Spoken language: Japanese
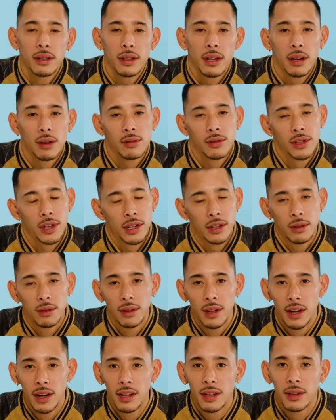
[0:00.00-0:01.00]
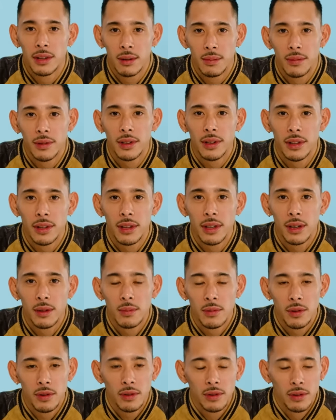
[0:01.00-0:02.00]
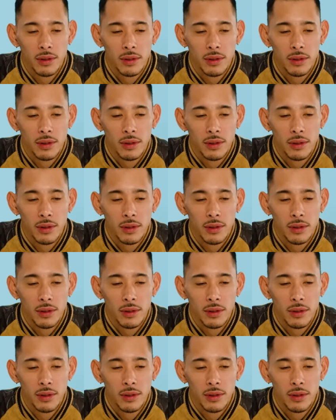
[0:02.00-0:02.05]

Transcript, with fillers: 結構邪道だなって思っててもう